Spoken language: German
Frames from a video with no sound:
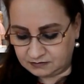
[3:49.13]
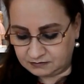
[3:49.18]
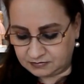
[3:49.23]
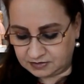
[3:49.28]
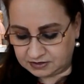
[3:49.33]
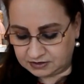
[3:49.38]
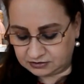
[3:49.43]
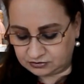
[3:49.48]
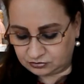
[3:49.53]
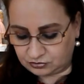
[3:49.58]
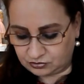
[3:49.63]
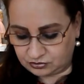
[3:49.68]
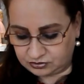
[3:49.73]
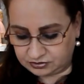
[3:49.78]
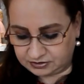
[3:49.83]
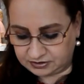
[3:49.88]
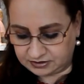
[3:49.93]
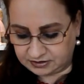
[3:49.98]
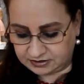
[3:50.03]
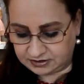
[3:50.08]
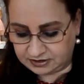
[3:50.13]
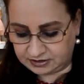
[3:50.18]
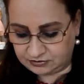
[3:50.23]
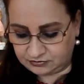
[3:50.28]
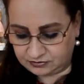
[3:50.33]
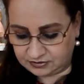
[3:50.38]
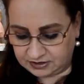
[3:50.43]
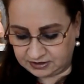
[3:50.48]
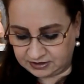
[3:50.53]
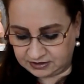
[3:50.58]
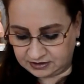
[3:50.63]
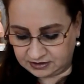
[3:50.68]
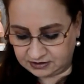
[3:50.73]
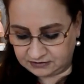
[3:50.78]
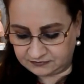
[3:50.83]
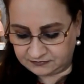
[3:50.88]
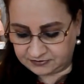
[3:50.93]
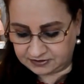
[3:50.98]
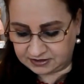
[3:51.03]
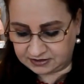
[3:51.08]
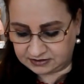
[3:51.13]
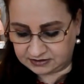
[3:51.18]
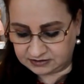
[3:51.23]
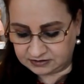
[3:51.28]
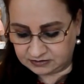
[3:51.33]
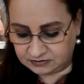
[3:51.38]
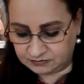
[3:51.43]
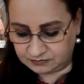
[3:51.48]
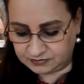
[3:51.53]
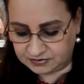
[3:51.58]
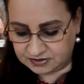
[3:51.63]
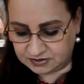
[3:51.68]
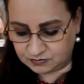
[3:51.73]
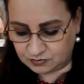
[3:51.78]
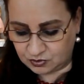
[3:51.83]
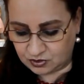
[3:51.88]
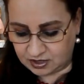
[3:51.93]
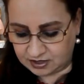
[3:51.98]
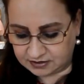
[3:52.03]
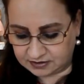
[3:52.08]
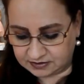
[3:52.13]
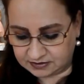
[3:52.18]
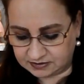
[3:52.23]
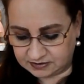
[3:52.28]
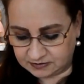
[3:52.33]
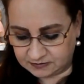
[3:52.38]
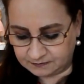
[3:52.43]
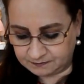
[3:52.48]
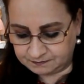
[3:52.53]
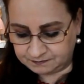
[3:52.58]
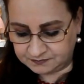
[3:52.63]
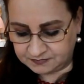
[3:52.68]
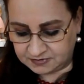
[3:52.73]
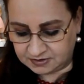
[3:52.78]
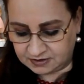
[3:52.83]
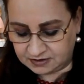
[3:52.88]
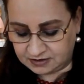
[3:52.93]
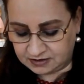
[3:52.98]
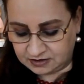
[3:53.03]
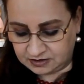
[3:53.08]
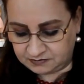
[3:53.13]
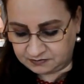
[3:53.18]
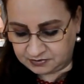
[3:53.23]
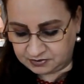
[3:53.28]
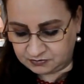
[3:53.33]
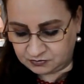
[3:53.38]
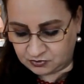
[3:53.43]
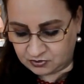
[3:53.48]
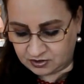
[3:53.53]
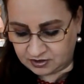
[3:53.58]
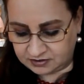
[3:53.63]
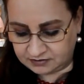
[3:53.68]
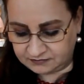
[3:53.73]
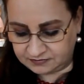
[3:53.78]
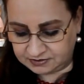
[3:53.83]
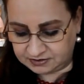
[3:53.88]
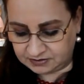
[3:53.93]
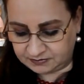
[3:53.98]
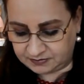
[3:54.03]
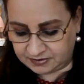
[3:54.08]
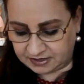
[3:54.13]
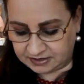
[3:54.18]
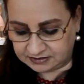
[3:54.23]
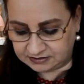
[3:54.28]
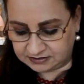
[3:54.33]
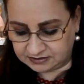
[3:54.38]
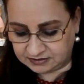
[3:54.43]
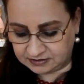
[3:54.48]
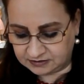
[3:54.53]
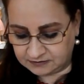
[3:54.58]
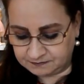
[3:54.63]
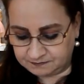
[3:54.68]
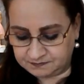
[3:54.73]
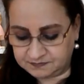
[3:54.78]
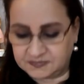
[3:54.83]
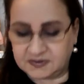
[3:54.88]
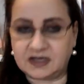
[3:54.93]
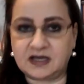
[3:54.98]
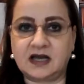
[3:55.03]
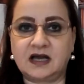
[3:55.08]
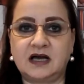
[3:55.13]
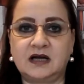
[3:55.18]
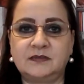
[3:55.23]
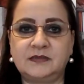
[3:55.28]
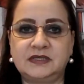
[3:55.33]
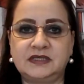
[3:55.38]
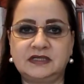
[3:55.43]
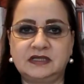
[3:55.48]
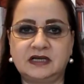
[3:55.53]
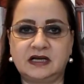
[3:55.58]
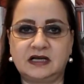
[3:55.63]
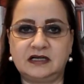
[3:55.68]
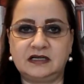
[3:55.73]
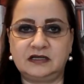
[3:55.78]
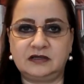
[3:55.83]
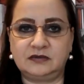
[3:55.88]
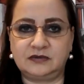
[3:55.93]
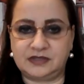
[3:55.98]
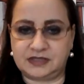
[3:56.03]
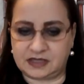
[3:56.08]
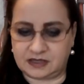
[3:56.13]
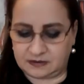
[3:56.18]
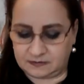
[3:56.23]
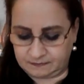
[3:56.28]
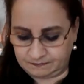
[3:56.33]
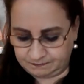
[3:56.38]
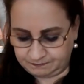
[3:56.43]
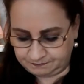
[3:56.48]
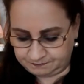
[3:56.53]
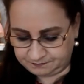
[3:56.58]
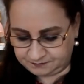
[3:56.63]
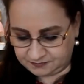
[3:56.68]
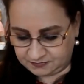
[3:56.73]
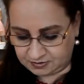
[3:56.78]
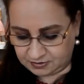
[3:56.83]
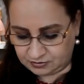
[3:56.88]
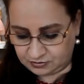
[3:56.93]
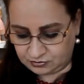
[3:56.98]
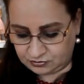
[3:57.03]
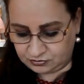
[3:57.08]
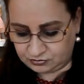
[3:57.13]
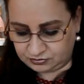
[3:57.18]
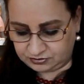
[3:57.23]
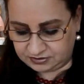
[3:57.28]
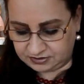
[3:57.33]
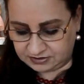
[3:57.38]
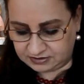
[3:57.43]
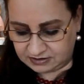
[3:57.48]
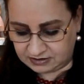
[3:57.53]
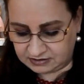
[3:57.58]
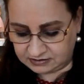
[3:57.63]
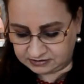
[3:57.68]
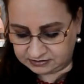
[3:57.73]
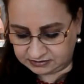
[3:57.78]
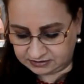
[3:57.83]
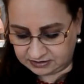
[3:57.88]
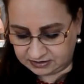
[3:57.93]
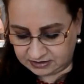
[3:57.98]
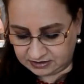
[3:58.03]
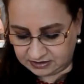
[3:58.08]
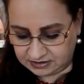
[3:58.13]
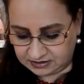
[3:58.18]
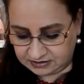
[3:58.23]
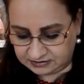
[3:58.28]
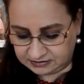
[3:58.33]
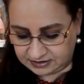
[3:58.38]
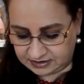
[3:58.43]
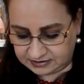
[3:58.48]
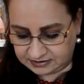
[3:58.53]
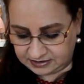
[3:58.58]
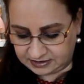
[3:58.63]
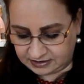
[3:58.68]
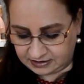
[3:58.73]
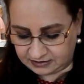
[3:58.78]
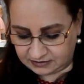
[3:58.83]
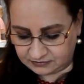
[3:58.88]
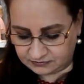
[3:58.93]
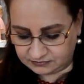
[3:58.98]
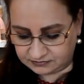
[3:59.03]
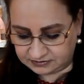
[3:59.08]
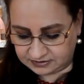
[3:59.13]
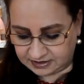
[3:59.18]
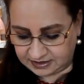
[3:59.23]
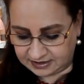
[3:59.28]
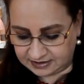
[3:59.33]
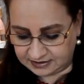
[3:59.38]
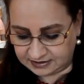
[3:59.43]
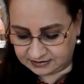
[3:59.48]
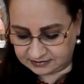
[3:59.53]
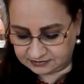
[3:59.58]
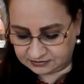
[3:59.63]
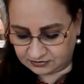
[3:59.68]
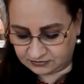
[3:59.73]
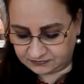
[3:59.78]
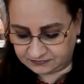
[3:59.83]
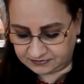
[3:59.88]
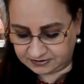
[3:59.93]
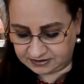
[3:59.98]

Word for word: Meine Tochter, geh nun hin in Frieden, bis morgen. Ich bin morgen wieder bei dir. Amen, Alleluja. Gute Nacht, dein Herr und Heiland auf